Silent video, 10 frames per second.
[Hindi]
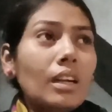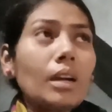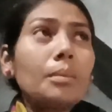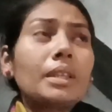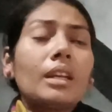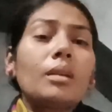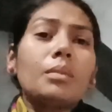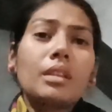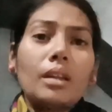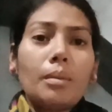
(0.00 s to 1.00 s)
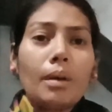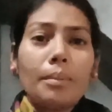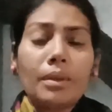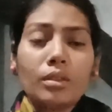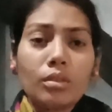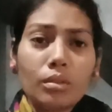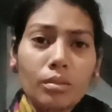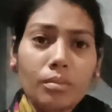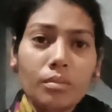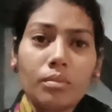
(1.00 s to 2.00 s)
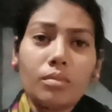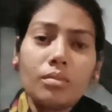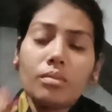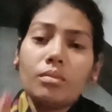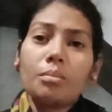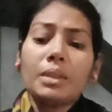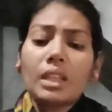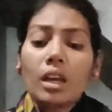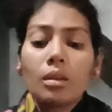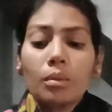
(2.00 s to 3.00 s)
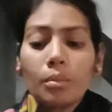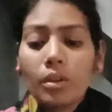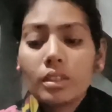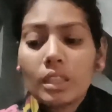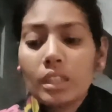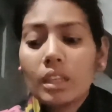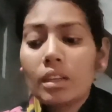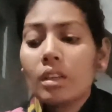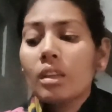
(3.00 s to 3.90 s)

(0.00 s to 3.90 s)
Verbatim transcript: का बताया मतलब हमें तो बताने में बहुत ज़्यादा